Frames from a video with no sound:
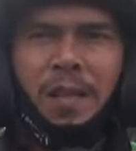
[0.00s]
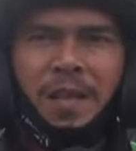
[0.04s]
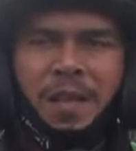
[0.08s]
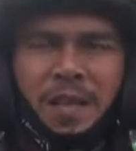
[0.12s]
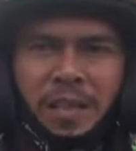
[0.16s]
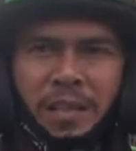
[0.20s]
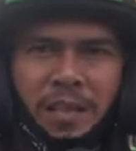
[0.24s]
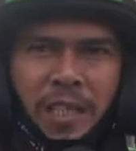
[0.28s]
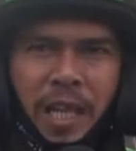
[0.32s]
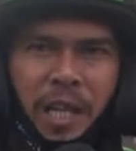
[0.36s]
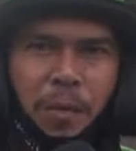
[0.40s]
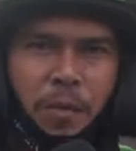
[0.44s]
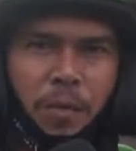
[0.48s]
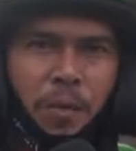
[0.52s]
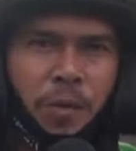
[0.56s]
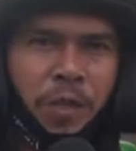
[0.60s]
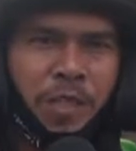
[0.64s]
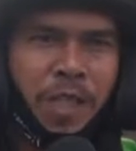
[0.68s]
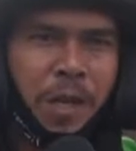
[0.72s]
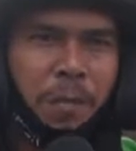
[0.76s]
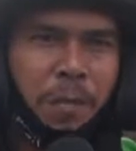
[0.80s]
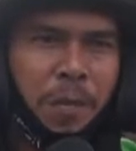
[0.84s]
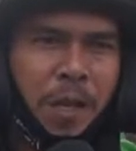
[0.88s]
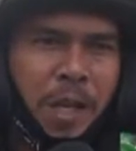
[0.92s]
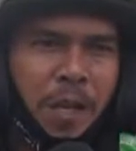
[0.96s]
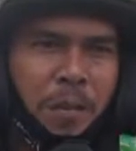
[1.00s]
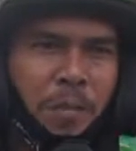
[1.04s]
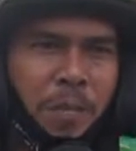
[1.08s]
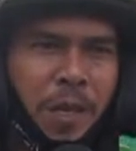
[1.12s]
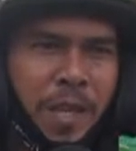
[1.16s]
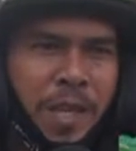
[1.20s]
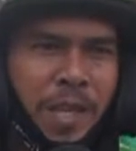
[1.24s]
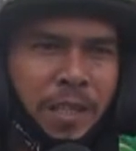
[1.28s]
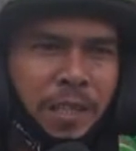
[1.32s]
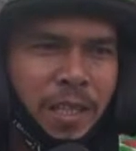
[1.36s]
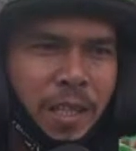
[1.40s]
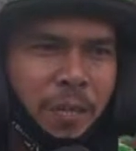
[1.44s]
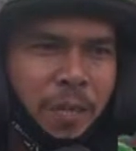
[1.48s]
saya mengucapkan
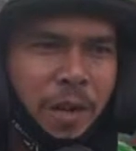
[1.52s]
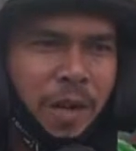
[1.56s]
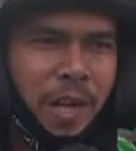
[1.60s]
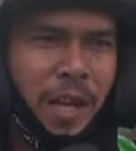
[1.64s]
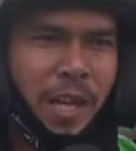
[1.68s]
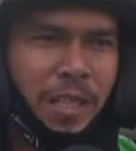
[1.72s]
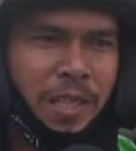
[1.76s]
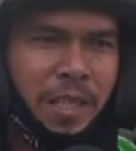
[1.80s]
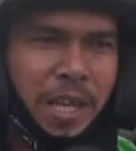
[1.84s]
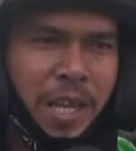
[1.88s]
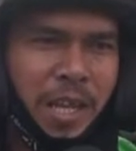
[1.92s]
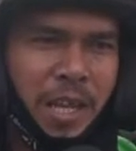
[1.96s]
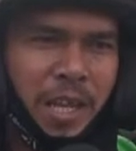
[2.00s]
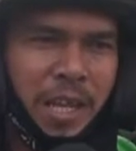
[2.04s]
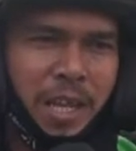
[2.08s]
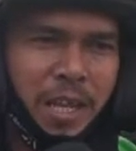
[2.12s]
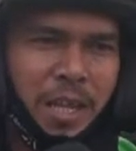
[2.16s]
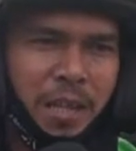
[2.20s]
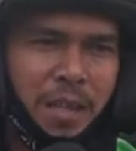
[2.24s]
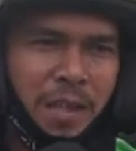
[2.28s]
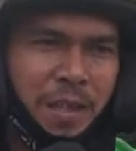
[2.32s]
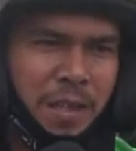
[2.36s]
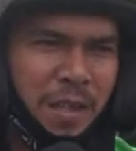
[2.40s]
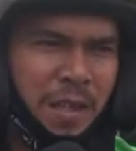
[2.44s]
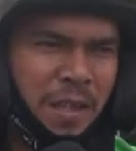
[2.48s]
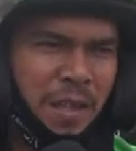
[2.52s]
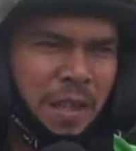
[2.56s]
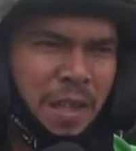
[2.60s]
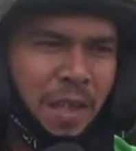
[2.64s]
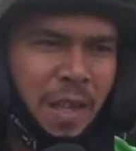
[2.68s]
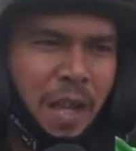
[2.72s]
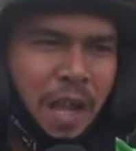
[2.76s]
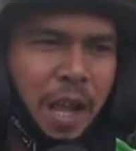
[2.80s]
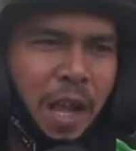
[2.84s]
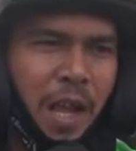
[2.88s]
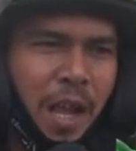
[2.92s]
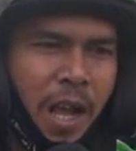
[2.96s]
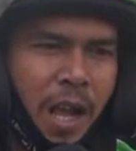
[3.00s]
banyak terima kasih.
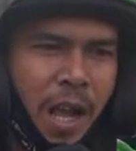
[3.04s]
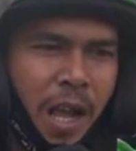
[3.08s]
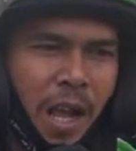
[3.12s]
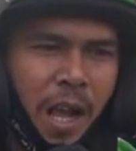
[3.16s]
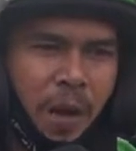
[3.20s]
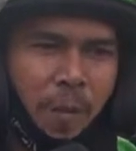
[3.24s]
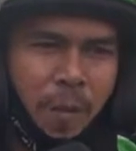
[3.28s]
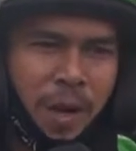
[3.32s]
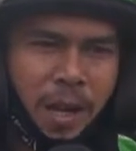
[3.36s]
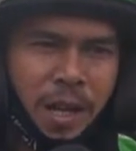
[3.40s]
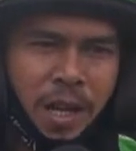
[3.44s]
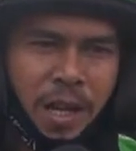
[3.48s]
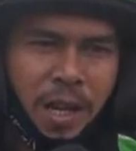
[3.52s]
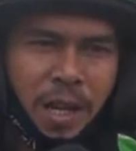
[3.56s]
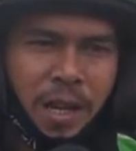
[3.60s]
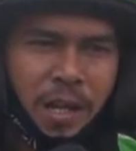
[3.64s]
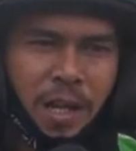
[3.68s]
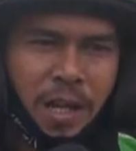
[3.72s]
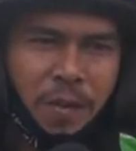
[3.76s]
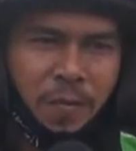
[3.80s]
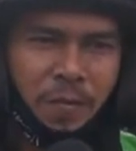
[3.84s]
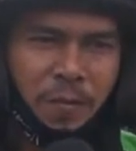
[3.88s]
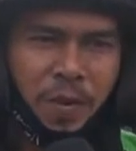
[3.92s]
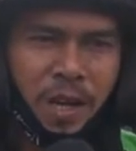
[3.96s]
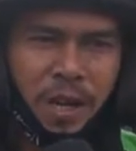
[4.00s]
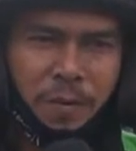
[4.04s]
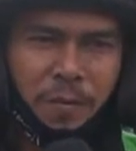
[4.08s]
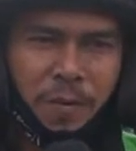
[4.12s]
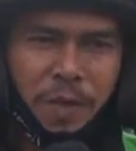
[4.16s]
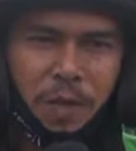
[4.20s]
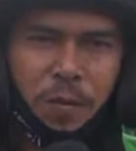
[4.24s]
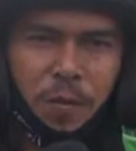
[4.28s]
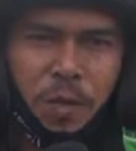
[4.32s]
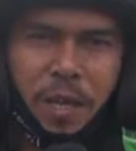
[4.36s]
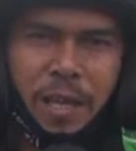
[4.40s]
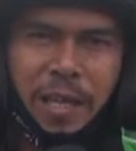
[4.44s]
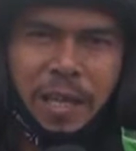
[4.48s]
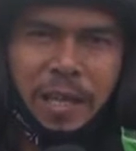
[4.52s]
Amanah Infak
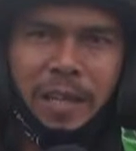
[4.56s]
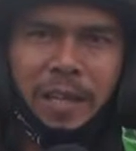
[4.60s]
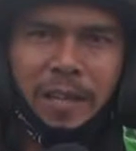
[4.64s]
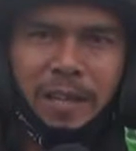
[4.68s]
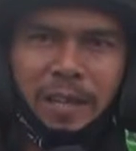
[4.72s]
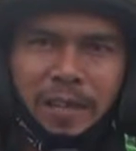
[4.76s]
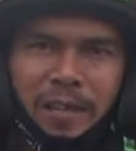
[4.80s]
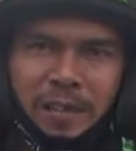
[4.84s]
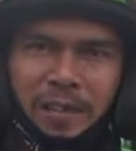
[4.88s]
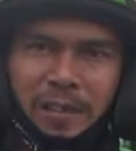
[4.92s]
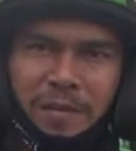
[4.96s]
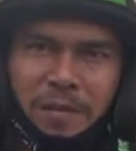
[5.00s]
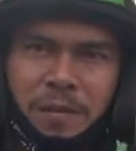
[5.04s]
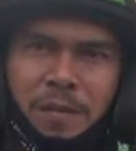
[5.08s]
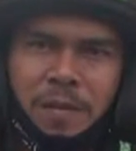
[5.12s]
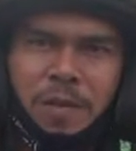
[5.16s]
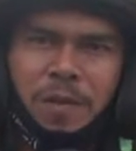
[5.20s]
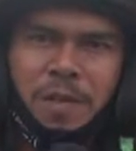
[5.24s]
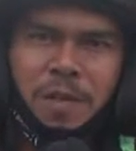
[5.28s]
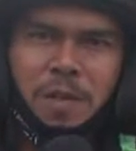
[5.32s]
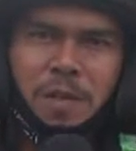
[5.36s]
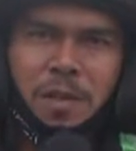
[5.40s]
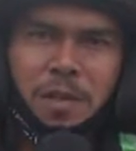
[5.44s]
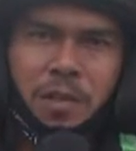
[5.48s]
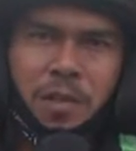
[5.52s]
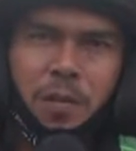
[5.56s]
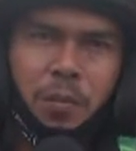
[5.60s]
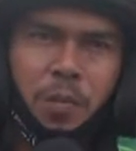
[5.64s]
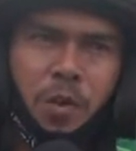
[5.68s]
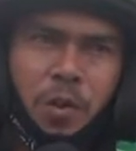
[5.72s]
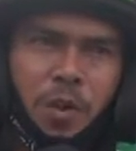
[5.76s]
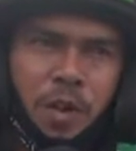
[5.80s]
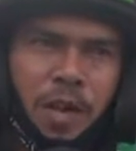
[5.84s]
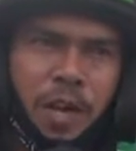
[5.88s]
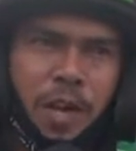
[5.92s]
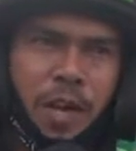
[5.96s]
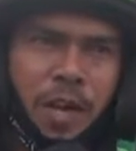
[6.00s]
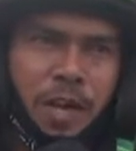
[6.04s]
Peduli,
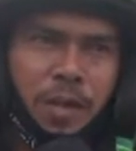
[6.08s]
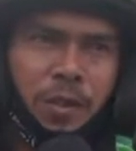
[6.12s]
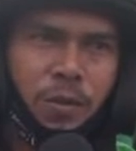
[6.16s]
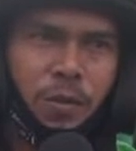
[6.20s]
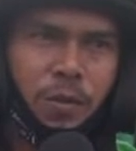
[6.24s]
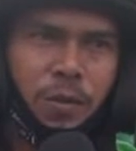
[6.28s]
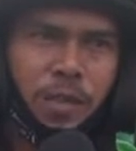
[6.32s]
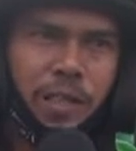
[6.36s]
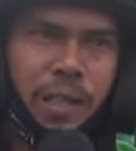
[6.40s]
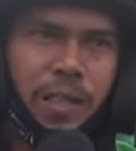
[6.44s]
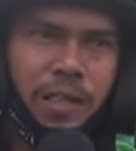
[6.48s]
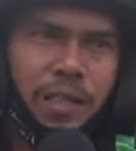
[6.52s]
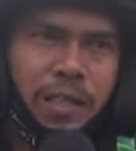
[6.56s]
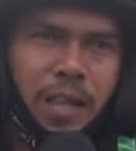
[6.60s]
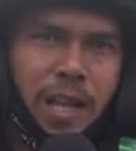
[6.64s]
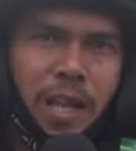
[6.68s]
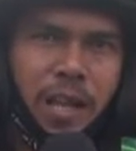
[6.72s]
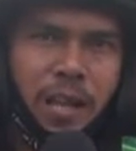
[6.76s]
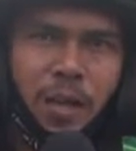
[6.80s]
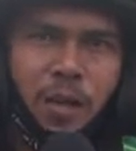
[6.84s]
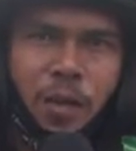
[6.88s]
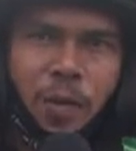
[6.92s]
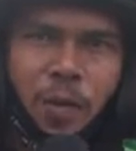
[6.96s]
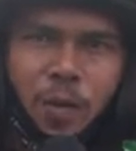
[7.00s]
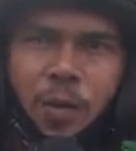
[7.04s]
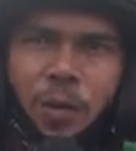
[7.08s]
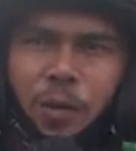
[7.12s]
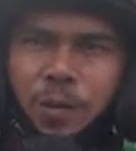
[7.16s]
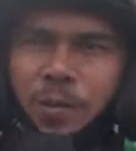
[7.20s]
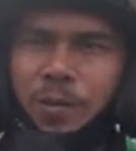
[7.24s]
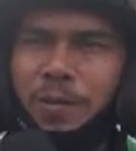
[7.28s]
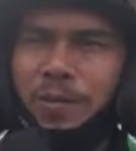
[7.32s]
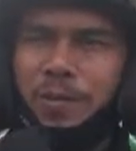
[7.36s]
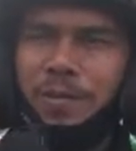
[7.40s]
semoga sukses selalu.